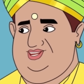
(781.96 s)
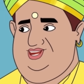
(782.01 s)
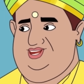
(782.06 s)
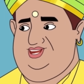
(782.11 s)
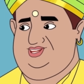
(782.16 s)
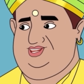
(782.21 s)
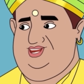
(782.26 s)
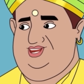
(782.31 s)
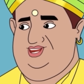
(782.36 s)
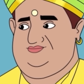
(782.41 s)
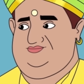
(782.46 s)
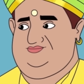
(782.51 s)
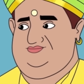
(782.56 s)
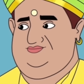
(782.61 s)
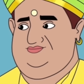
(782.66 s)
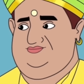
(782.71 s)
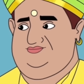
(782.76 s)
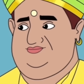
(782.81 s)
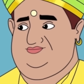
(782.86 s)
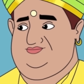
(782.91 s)
என்ன வைத்தியர
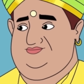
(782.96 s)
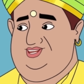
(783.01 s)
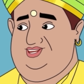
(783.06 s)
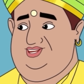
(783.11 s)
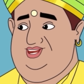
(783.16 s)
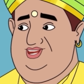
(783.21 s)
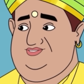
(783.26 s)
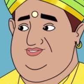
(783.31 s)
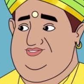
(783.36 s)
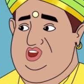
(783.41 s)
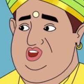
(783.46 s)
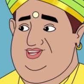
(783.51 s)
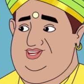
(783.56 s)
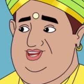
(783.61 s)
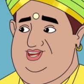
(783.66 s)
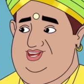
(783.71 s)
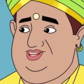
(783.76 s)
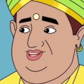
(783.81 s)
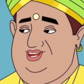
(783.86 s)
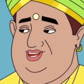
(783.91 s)
நீங்க
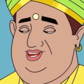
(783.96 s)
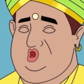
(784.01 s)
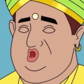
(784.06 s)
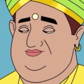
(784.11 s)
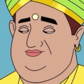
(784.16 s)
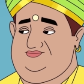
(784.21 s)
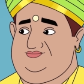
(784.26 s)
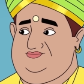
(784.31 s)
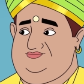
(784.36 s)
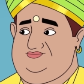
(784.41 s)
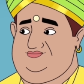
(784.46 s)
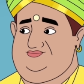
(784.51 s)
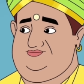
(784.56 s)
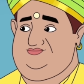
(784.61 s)
நாலு நாளா